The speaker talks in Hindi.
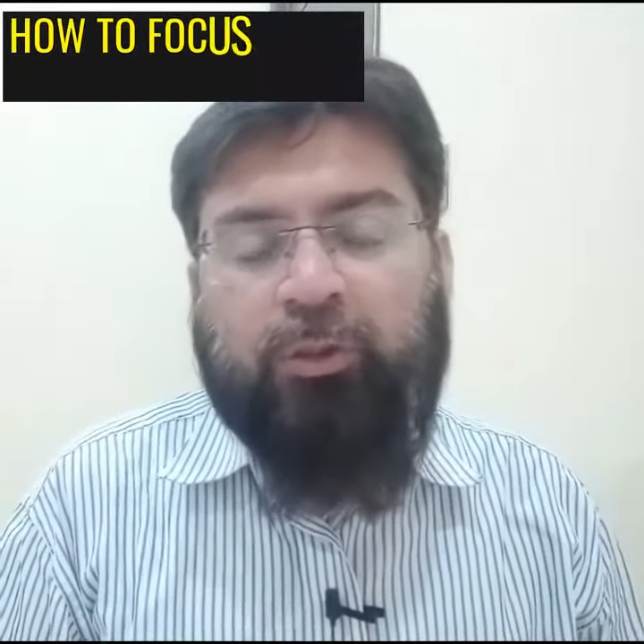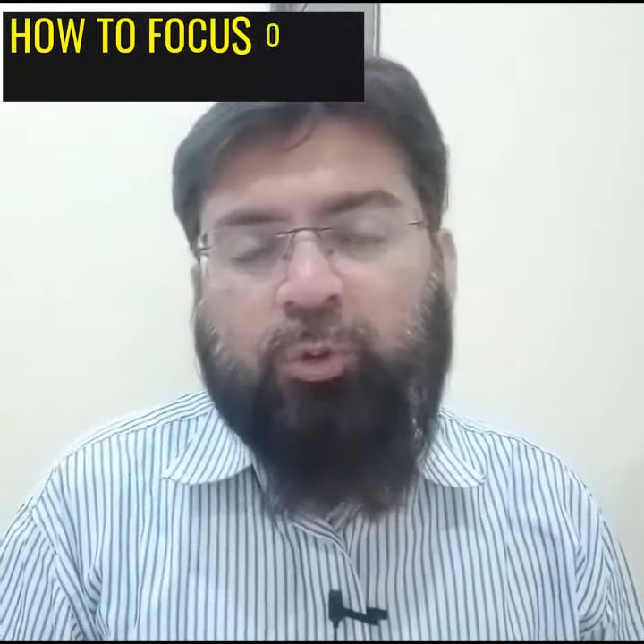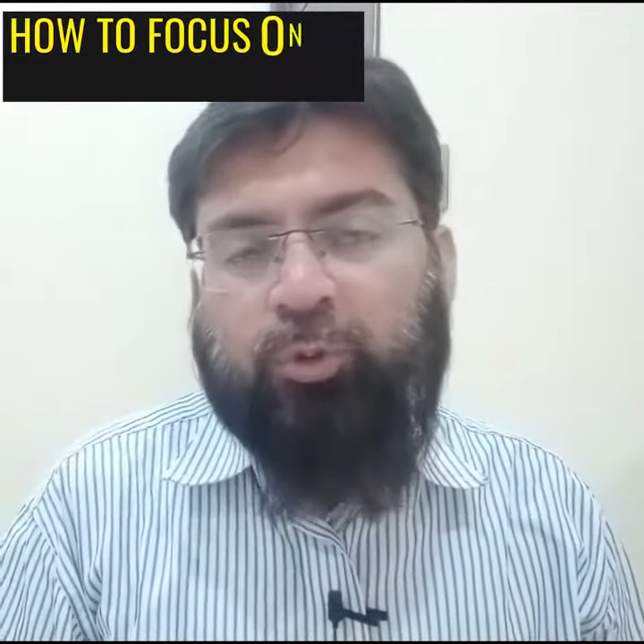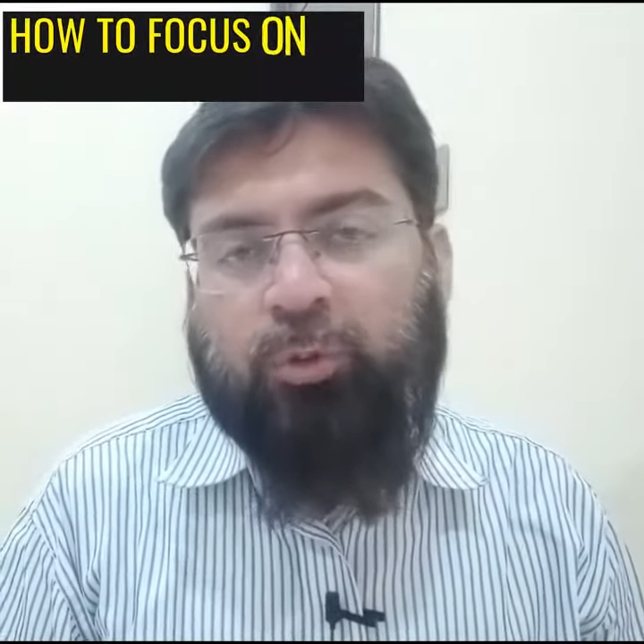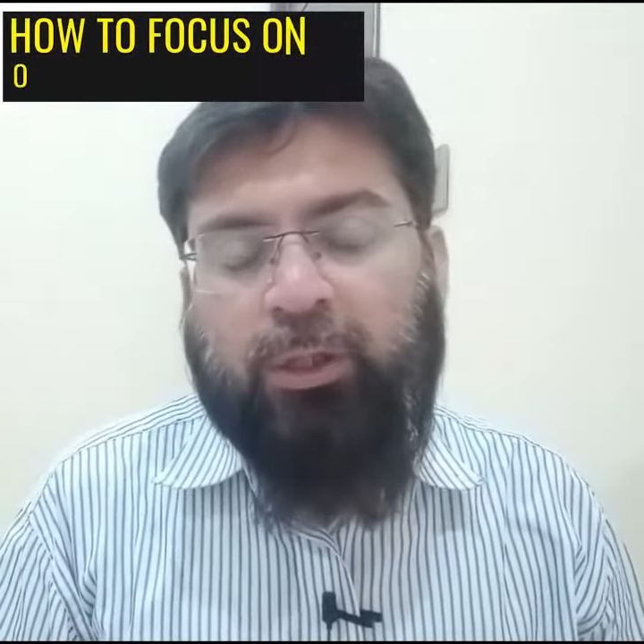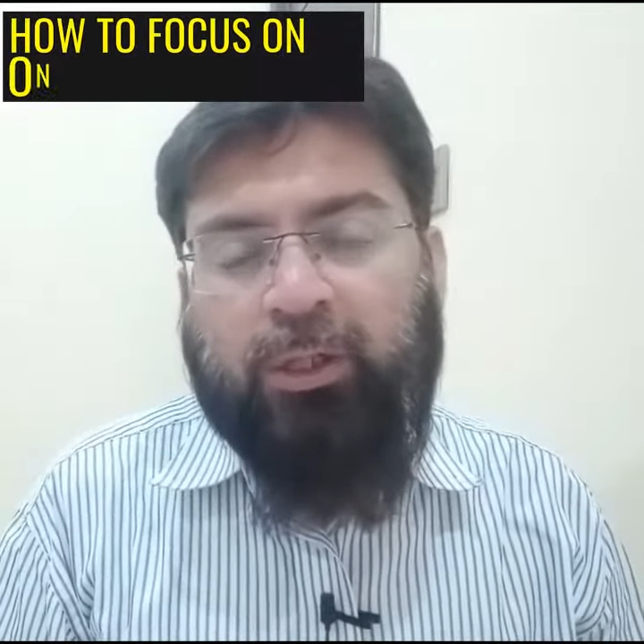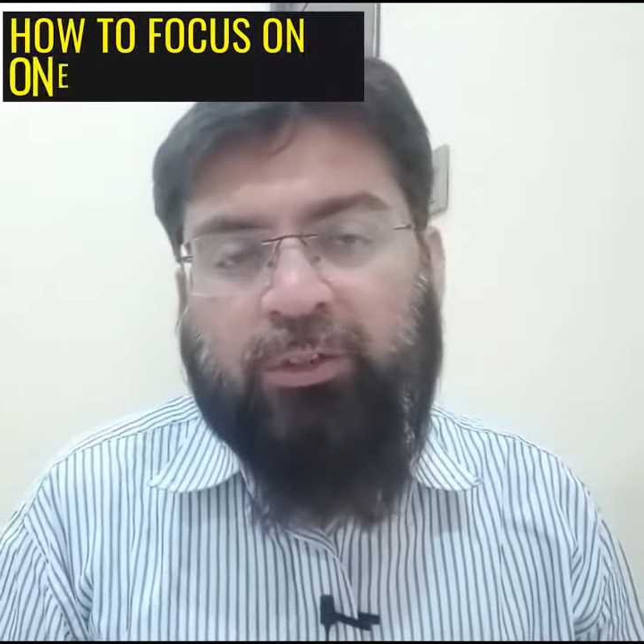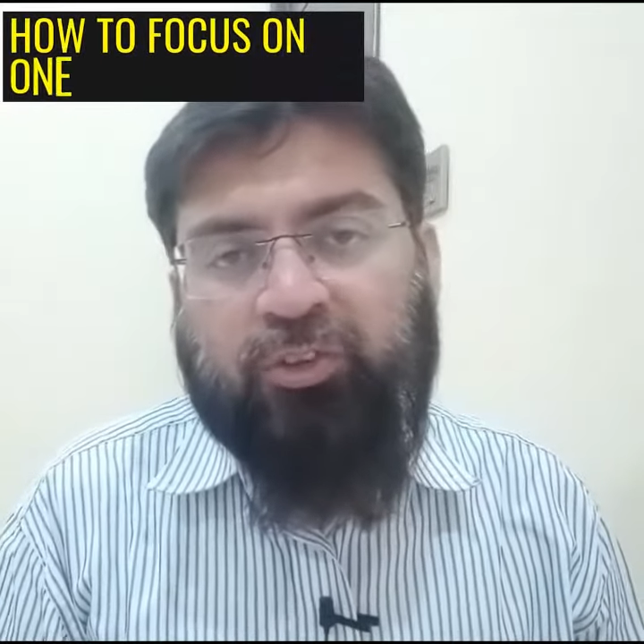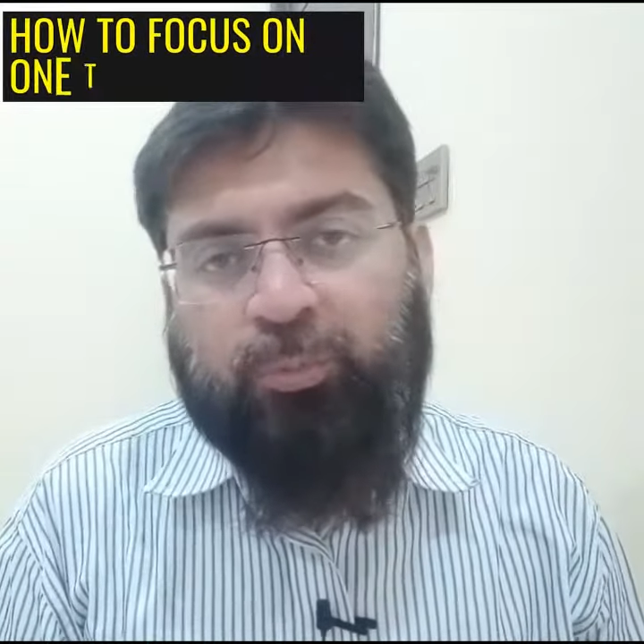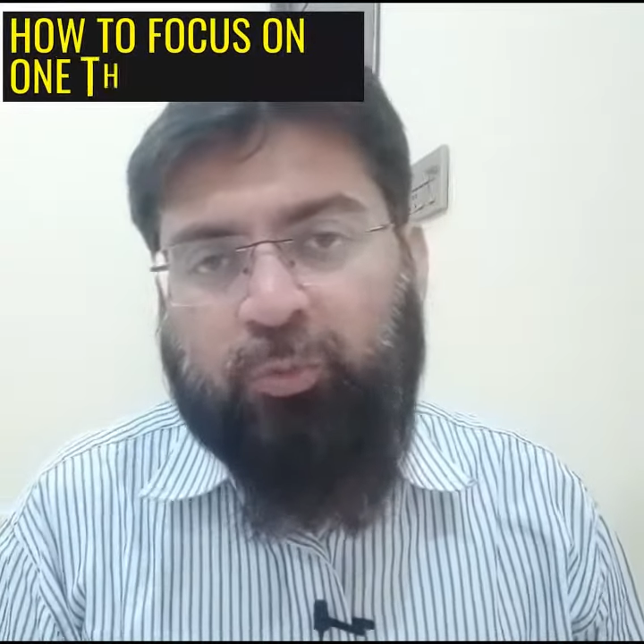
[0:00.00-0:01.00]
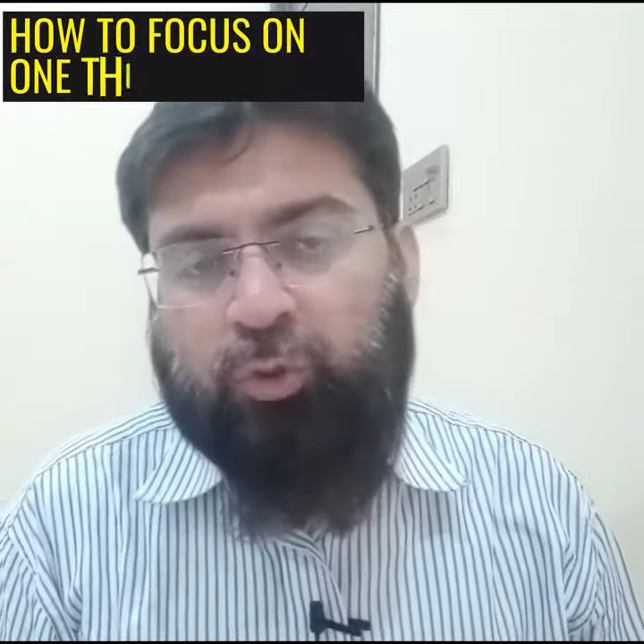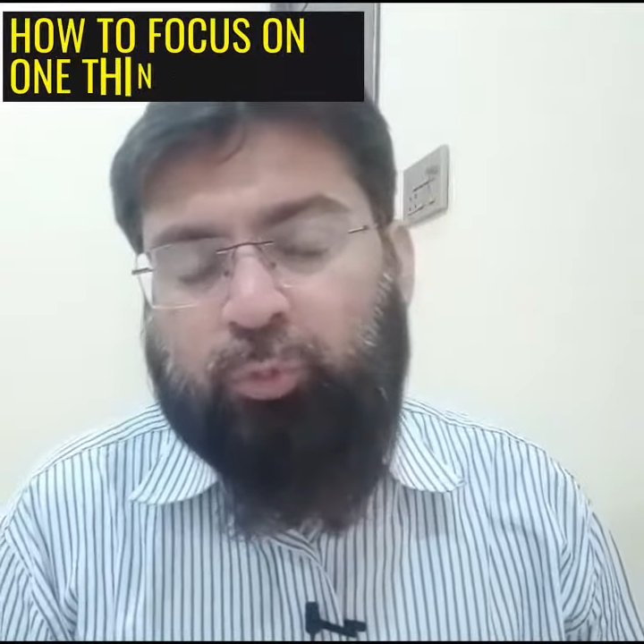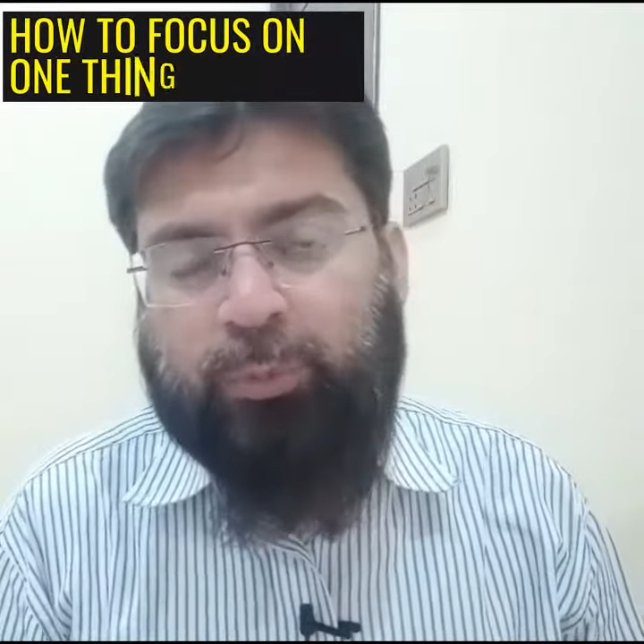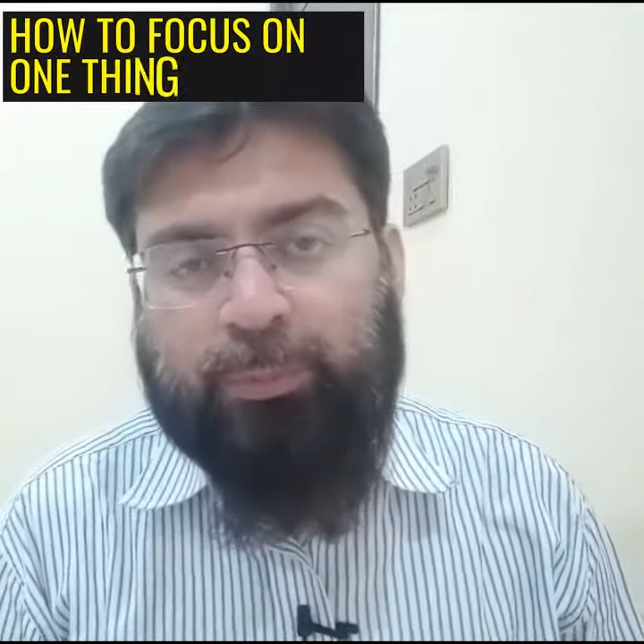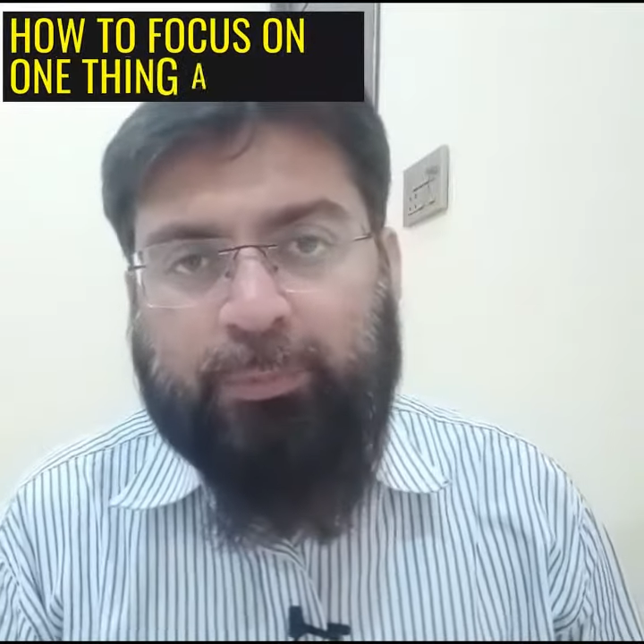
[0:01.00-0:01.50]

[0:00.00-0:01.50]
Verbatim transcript: दोस्तों आज जिस मौजू पर